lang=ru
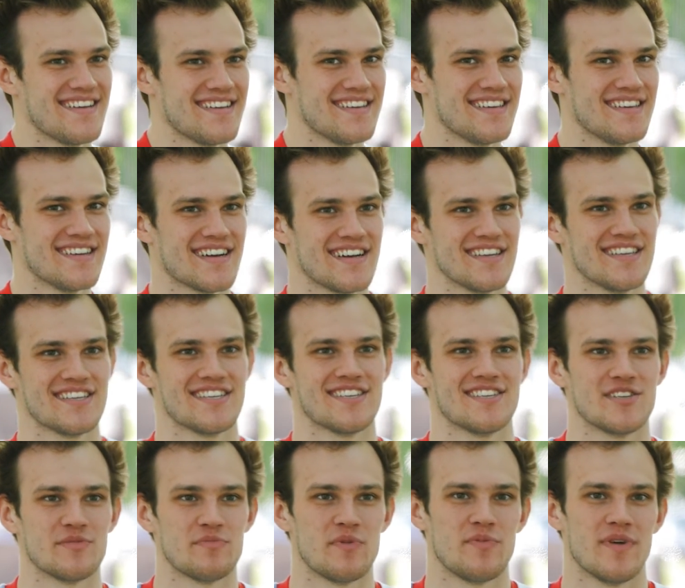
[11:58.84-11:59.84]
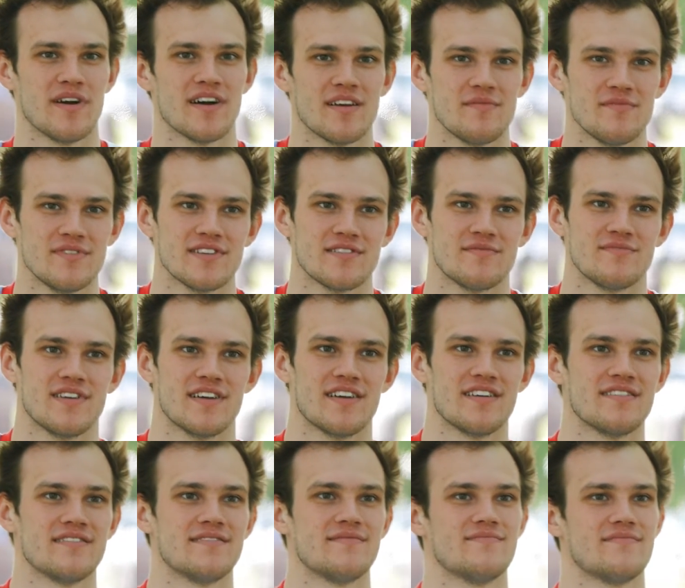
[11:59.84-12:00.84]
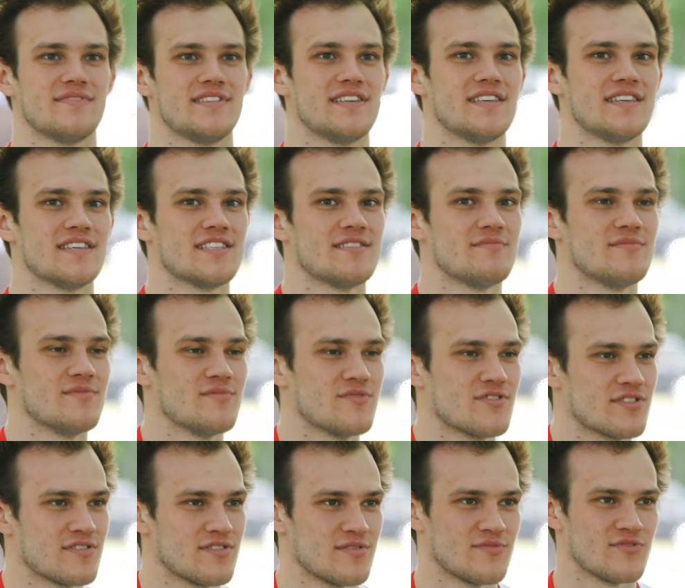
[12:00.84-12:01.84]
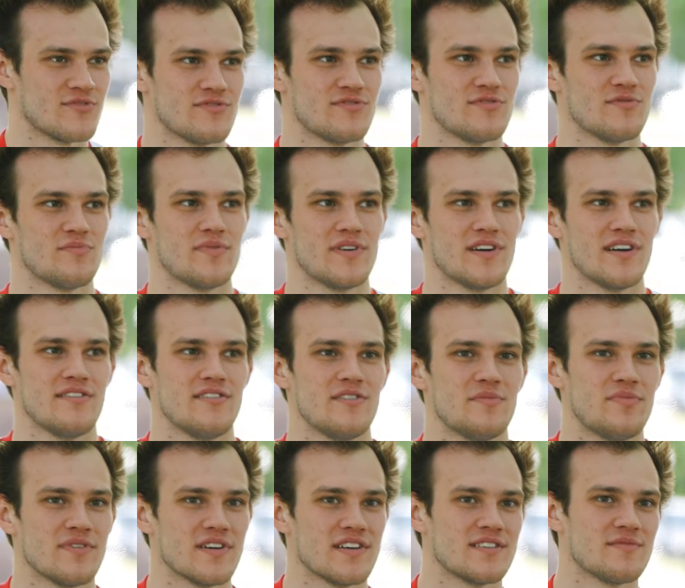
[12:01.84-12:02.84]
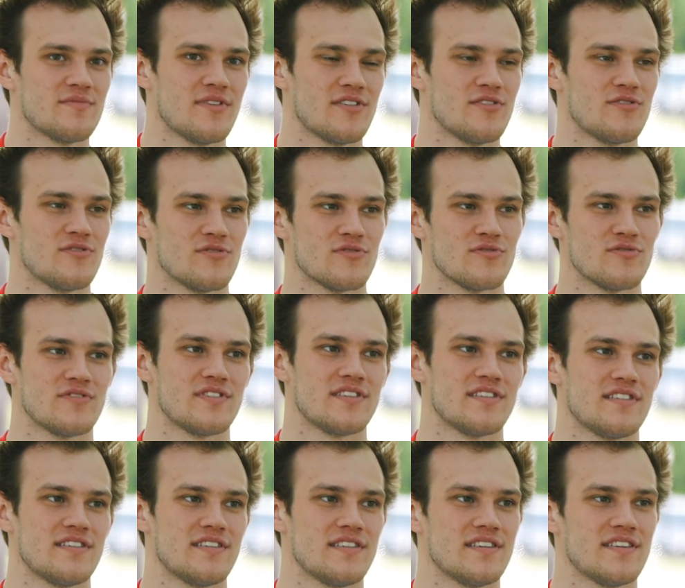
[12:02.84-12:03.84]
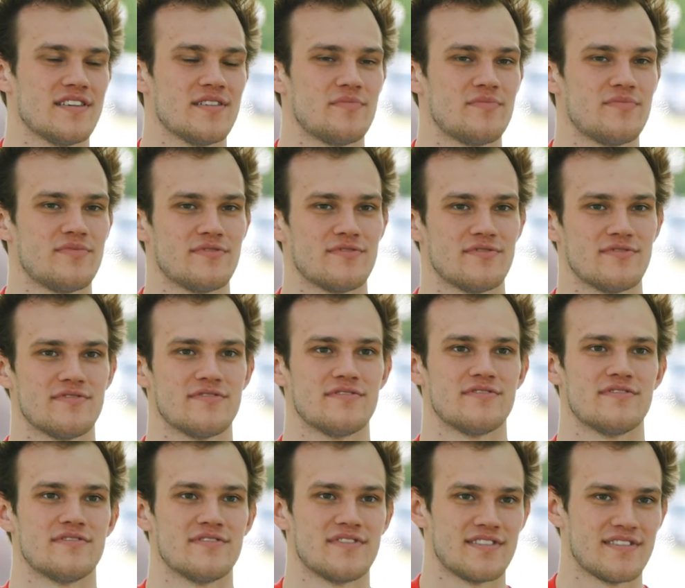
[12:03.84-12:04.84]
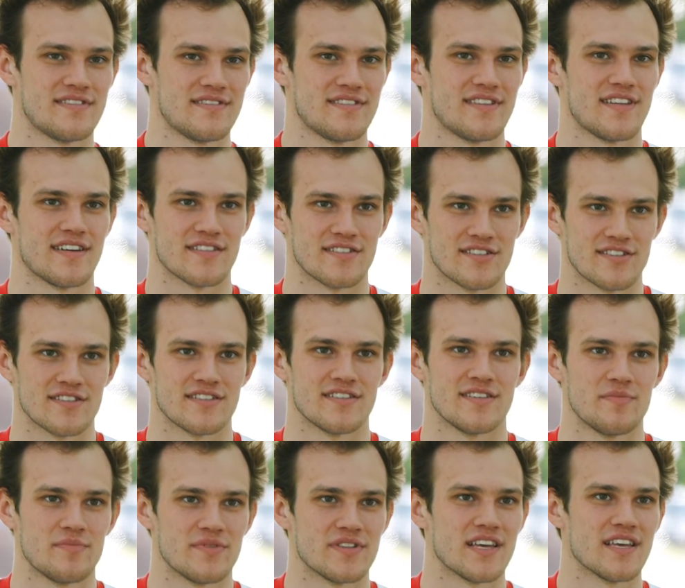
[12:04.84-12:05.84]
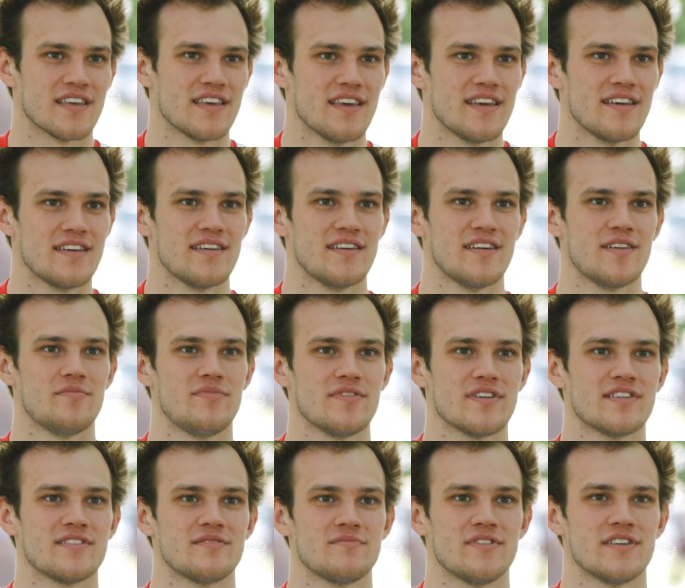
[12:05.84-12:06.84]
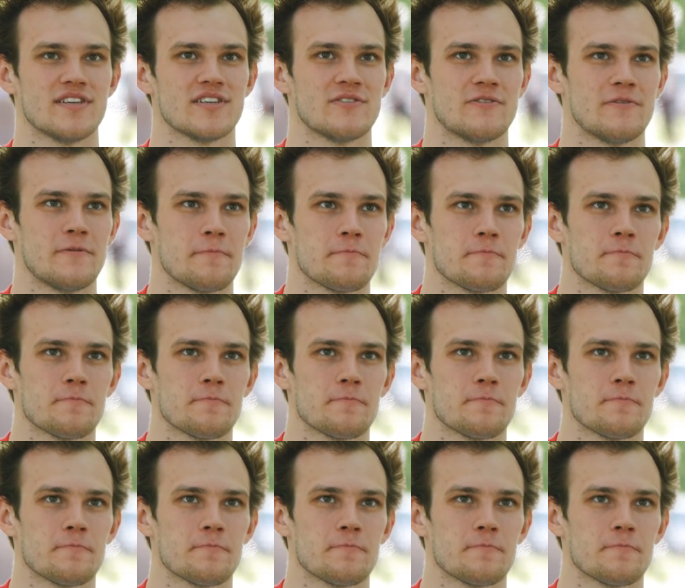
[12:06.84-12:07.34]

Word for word: И, конечно же, по параметрам я телесным немножко уступаю, и по размаху рук, и по также и по ноге, по размеру.